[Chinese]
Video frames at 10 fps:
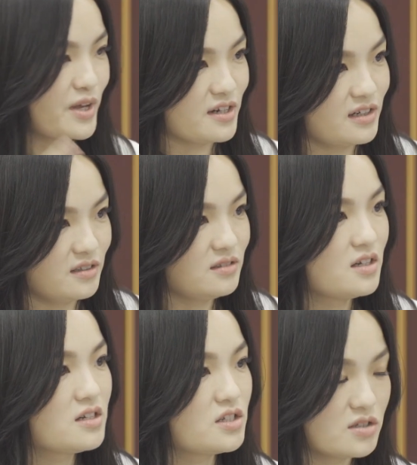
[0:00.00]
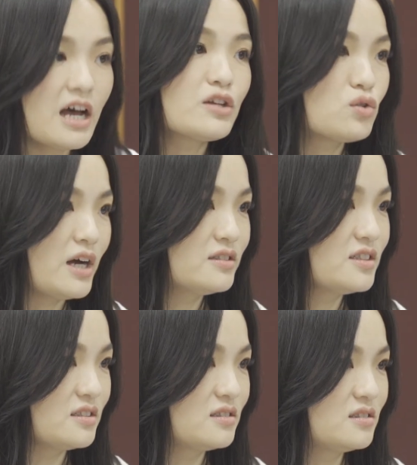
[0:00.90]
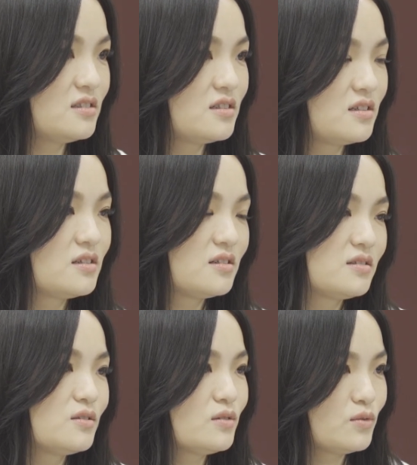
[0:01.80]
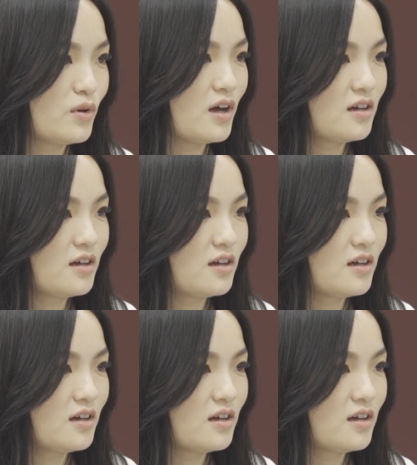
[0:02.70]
别人，其实他就安静了。对啊，